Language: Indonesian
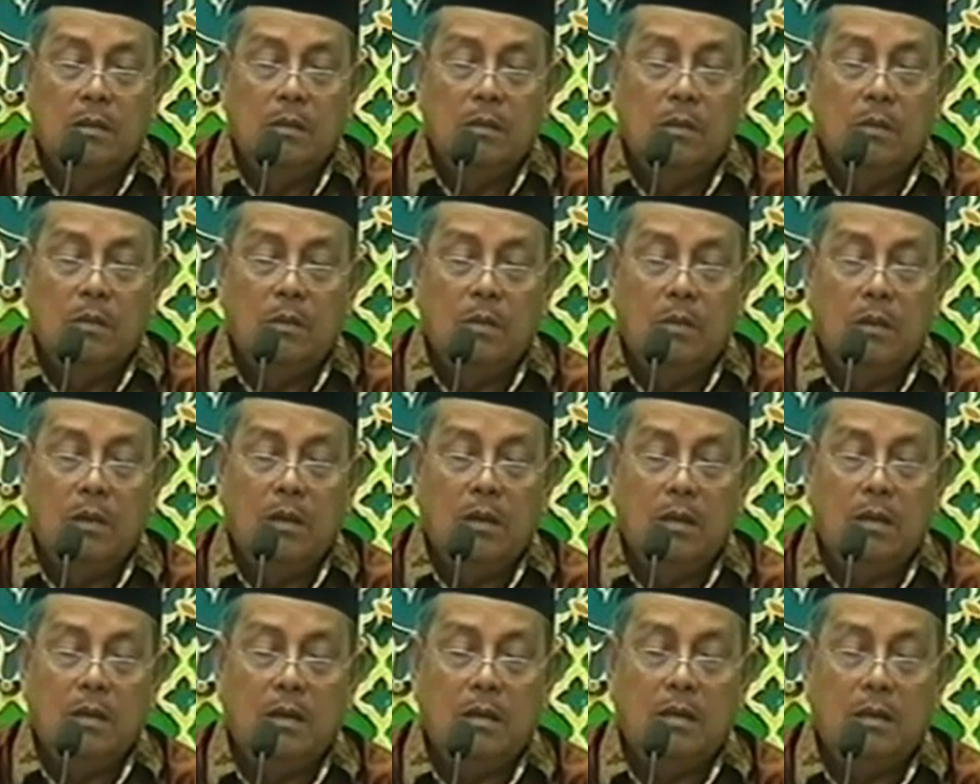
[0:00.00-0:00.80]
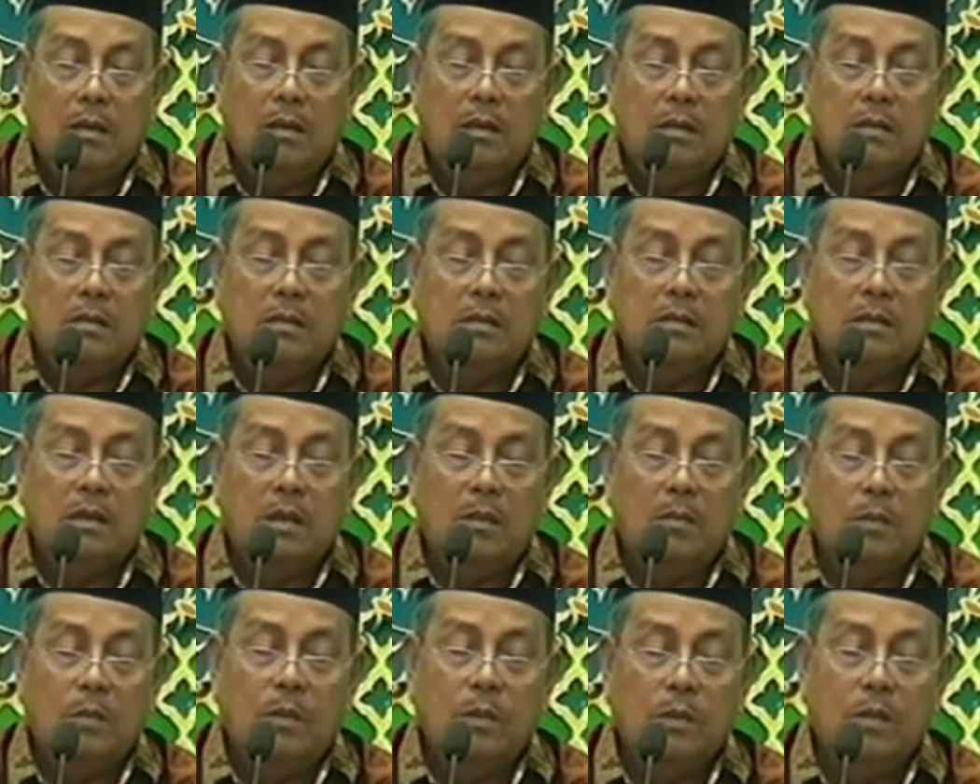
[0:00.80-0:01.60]
Wah, lah iki gak
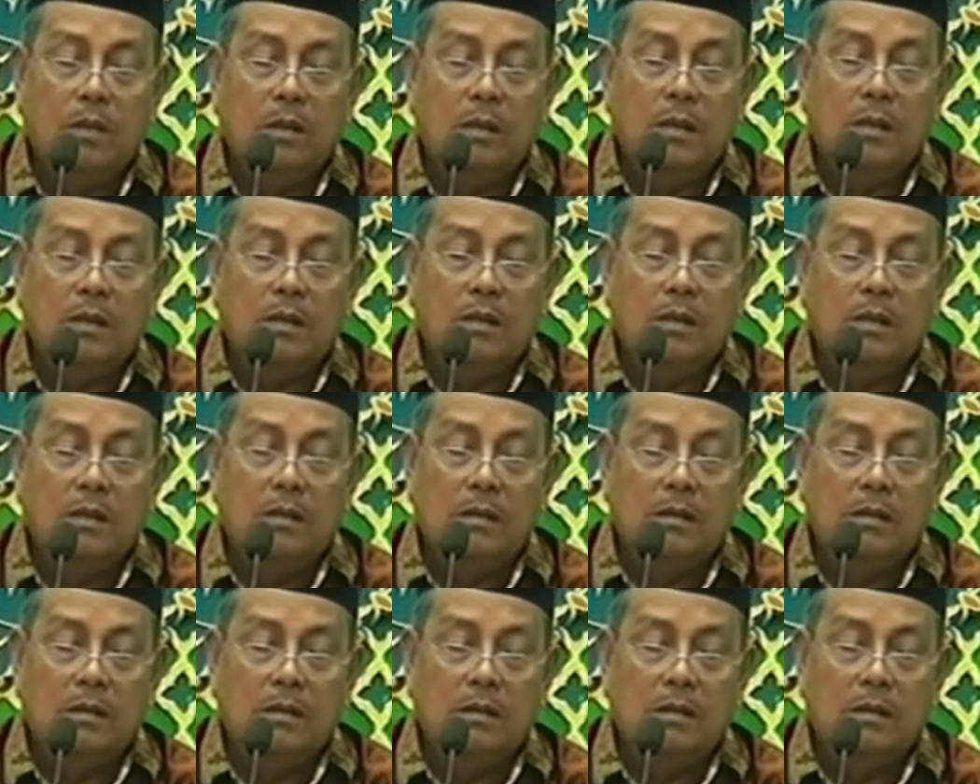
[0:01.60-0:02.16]
mungkin nih.